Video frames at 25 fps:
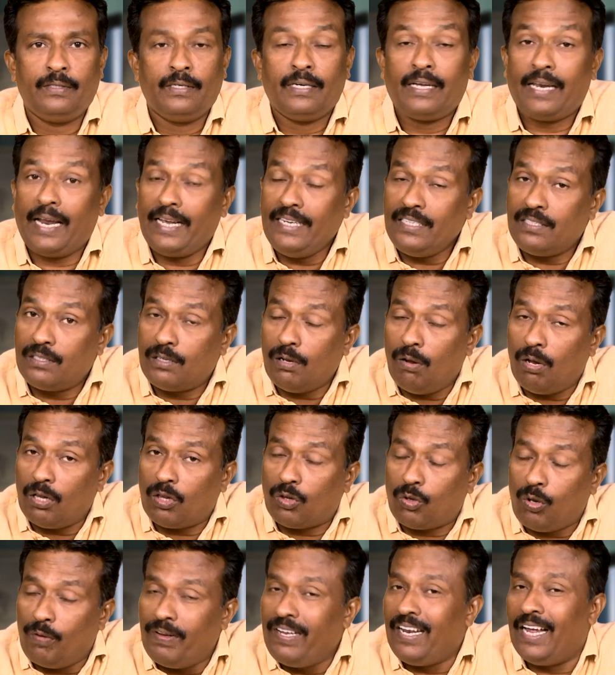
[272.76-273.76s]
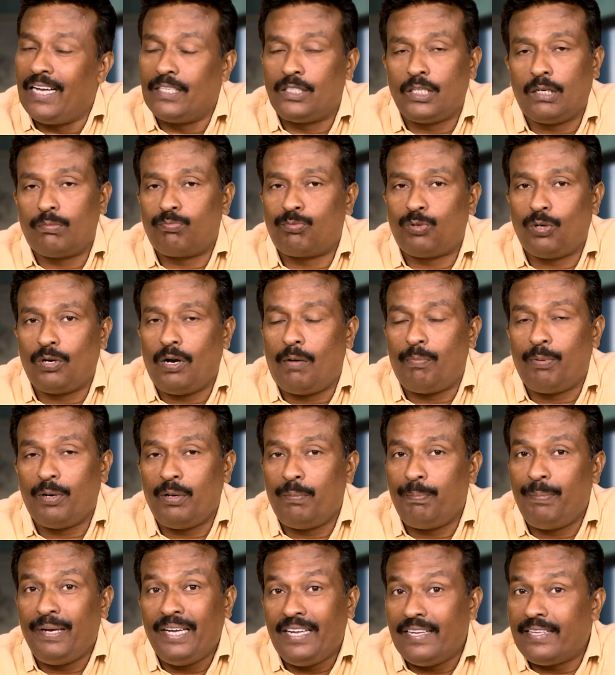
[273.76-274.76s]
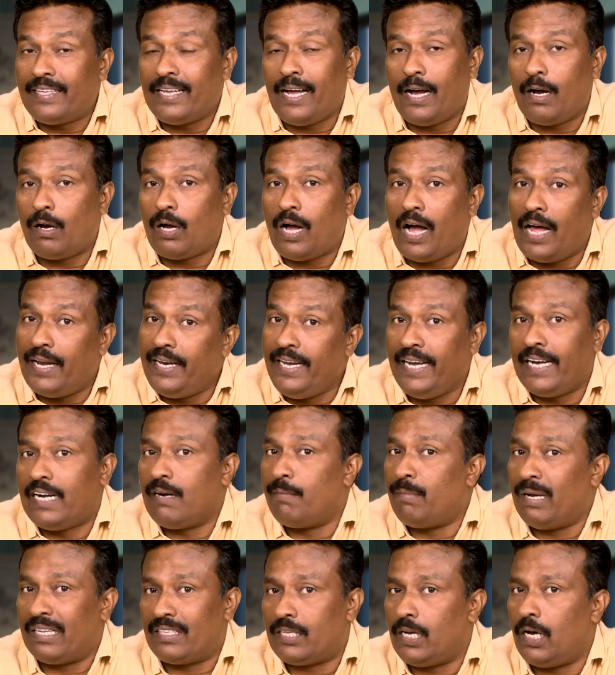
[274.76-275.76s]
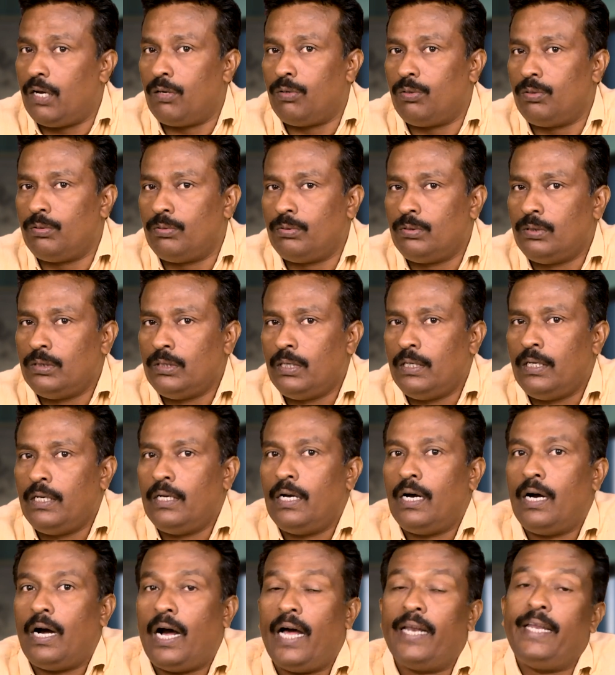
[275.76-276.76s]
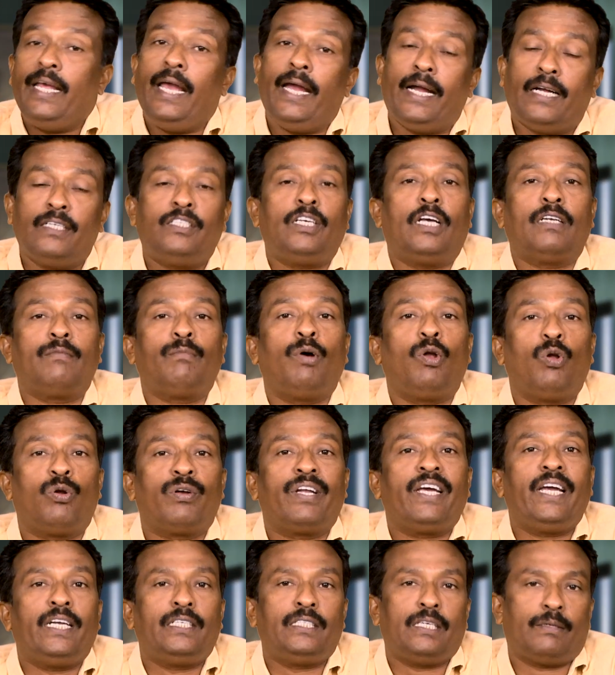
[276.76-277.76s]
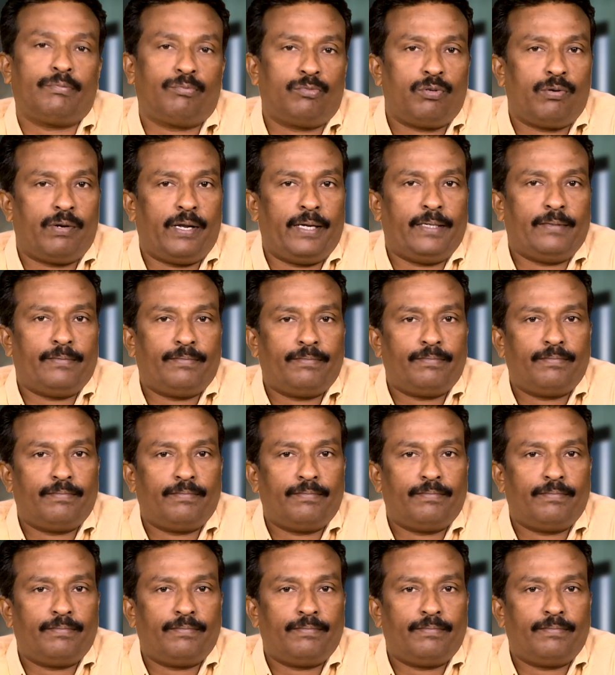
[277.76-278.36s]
క్రైస్తవత్వం ఇలా చెప్తున్నప్పుడు మిగతా అనేక మతాలు అనేక జన్మలు ఉన్నాయని చెప్తున్నాయి